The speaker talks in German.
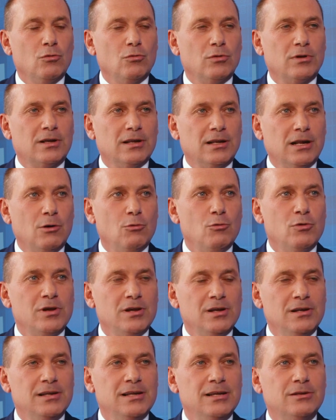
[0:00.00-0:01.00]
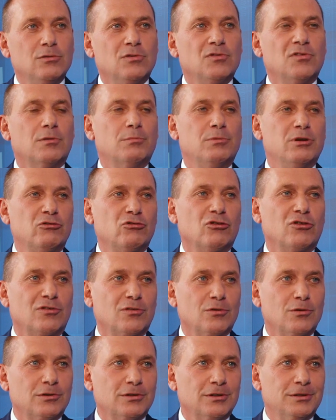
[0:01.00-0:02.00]
Und genau hier liegt unser
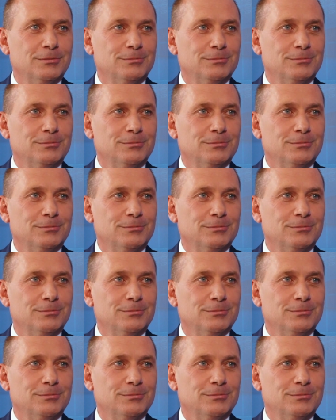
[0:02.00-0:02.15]
Beachresort.